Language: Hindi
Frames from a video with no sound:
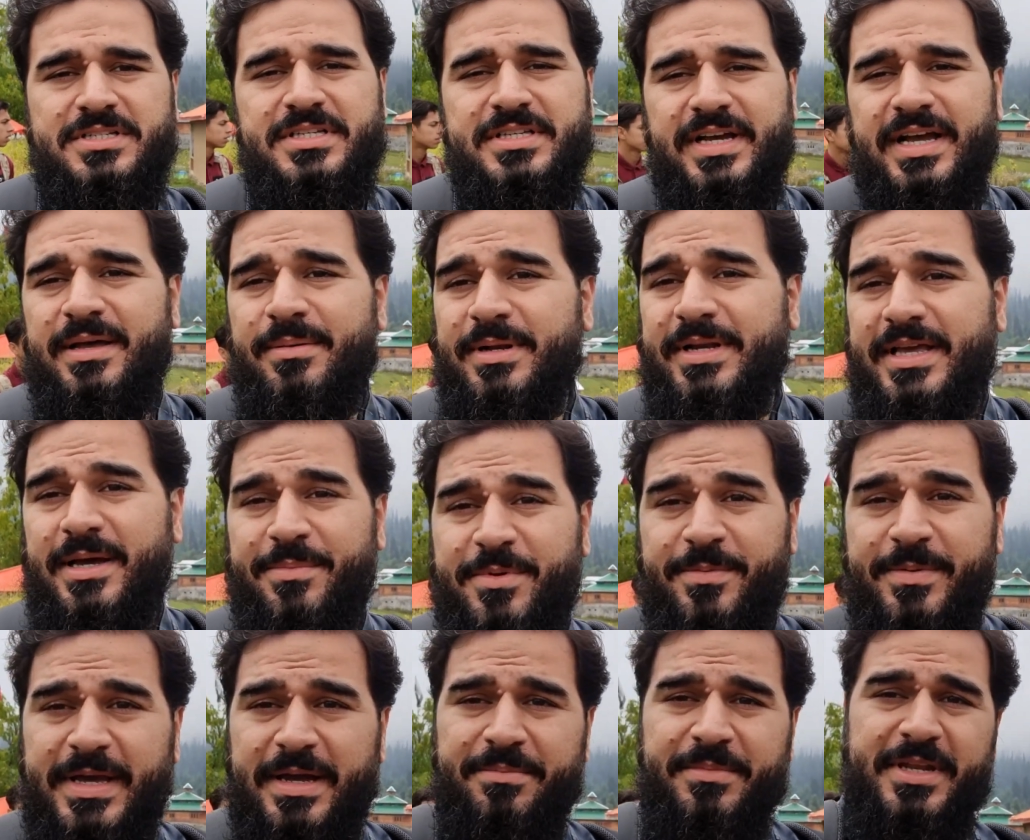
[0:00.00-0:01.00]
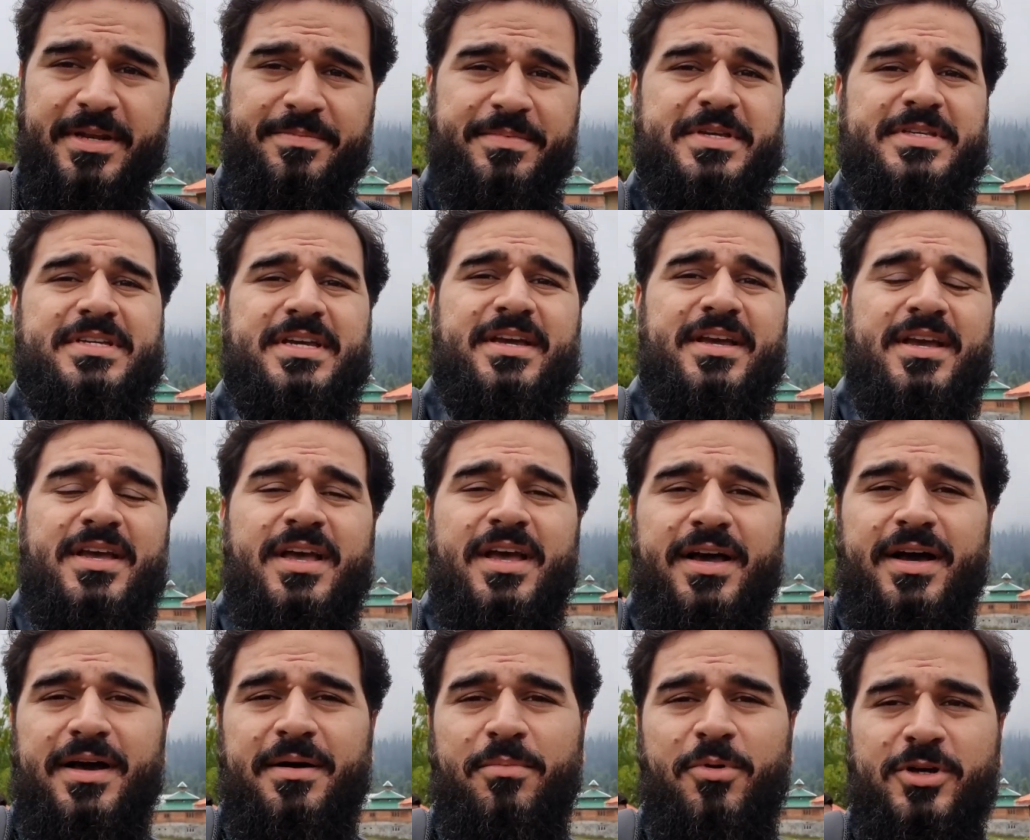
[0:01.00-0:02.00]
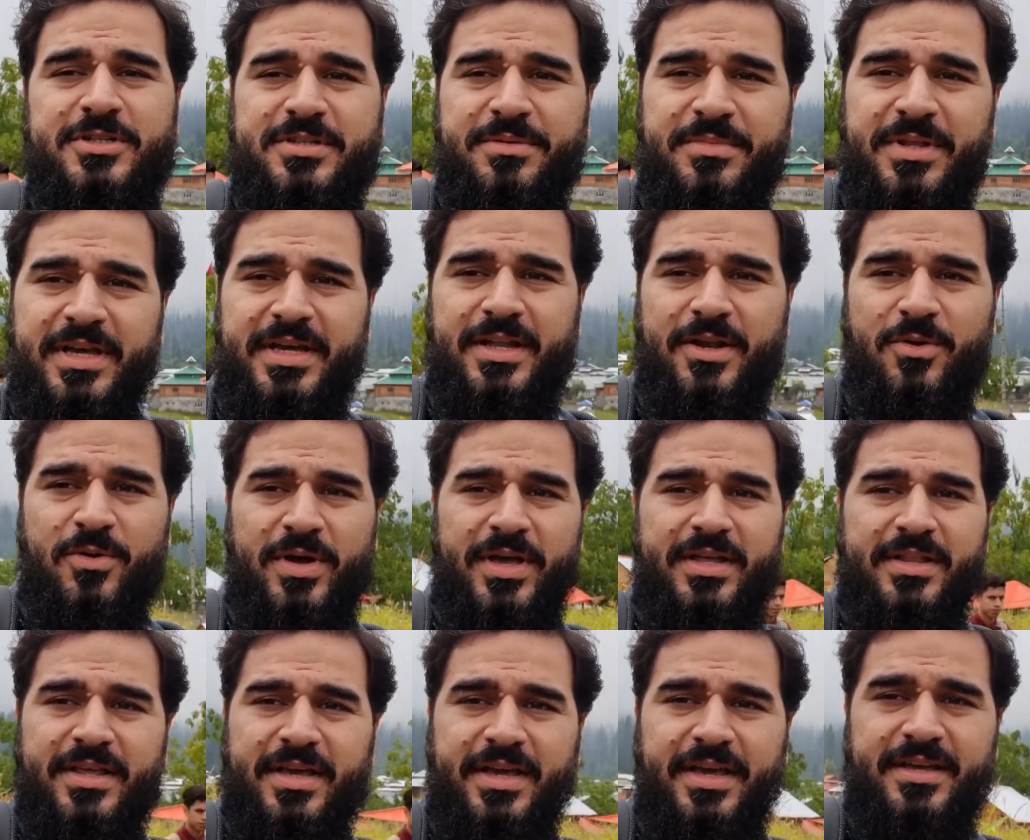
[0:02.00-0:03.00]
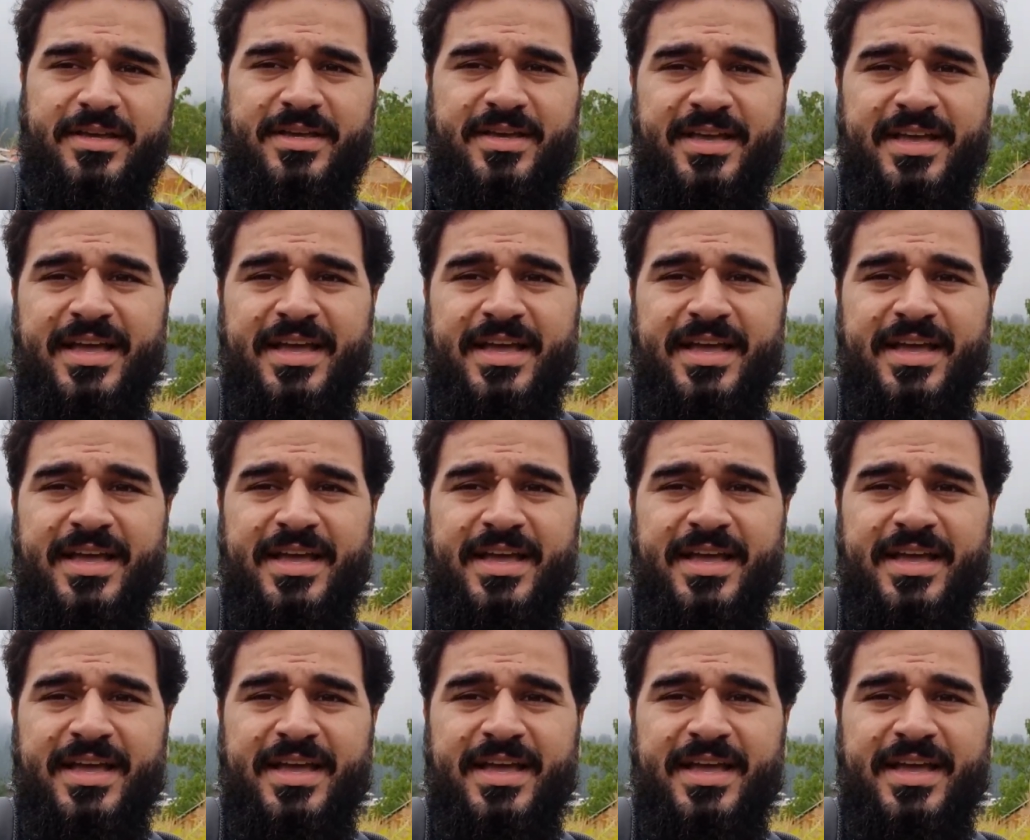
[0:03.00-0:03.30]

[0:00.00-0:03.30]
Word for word: अच्छी जगह है बल्कि अभी भी आप मेरे पीछे आ, मौसम देख रहे होंगे ये देखें